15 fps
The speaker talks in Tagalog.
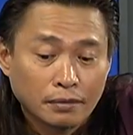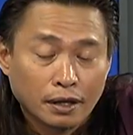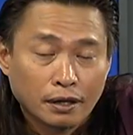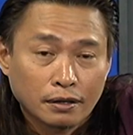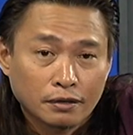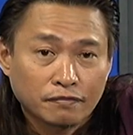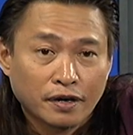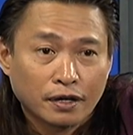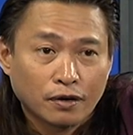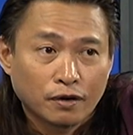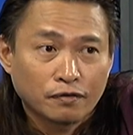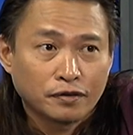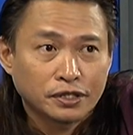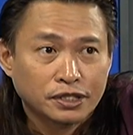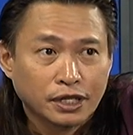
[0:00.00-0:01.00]
Uh, in fact,
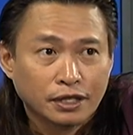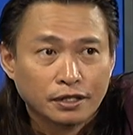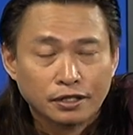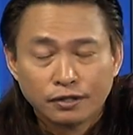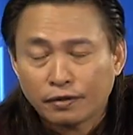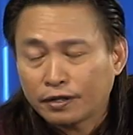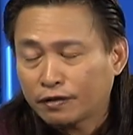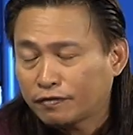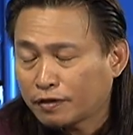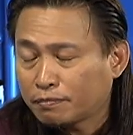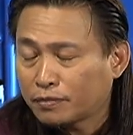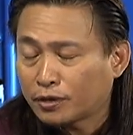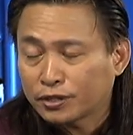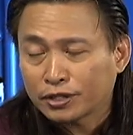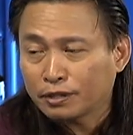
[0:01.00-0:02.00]
oversight is one of the
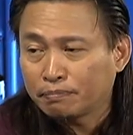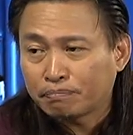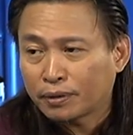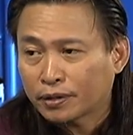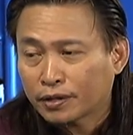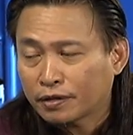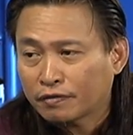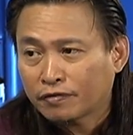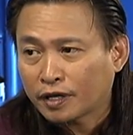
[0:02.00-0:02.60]
most important